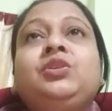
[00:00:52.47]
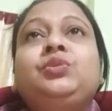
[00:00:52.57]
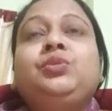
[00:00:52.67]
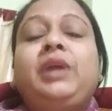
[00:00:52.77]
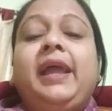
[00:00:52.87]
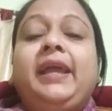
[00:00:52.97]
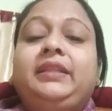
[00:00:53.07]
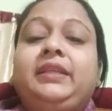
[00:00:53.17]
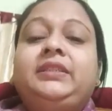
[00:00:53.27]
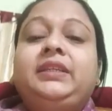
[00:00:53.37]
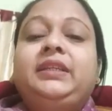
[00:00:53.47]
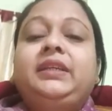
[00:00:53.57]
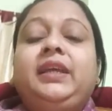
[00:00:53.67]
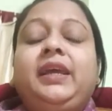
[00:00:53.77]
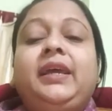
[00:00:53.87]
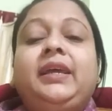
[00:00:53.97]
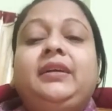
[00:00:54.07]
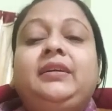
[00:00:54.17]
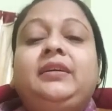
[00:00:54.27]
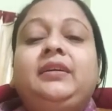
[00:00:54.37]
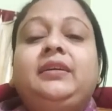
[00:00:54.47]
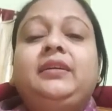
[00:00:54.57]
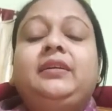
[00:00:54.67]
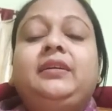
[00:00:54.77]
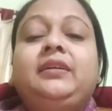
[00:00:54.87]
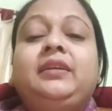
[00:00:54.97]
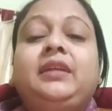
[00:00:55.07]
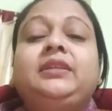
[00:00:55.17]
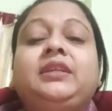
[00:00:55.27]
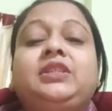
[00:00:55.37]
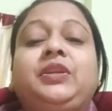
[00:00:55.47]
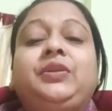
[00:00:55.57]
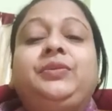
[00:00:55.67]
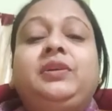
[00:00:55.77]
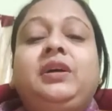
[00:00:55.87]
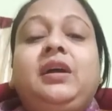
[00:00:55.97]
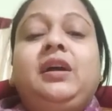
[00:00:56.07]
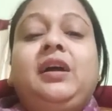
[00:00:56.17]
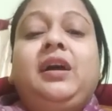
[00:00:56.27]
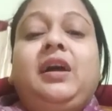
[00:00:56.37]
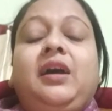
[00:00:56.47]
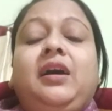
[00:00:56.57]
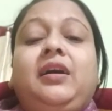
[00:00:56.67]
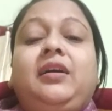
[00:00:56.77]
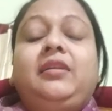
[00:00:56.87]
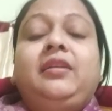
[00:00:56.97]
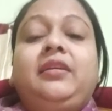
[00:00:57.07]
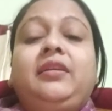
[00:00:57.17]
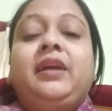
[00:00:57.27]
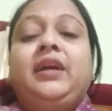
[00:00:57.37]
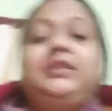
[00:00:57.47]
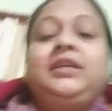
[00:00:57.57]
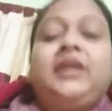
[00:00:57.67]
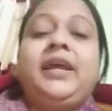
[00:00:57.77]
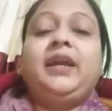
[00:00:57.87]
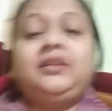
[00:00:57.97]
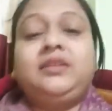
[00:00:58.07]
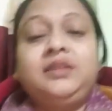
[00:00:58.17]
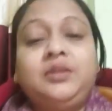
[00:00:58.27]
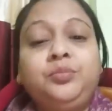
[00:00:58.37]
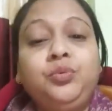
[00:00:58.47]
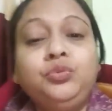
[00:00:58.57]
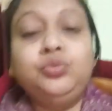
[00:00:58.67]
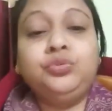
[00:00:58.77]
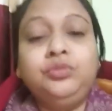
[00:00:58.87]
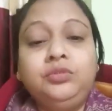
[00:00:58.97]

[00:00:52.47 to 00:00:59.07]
তো এক দেশে এক রাজা ছিল আর রাজার এক বন্ধু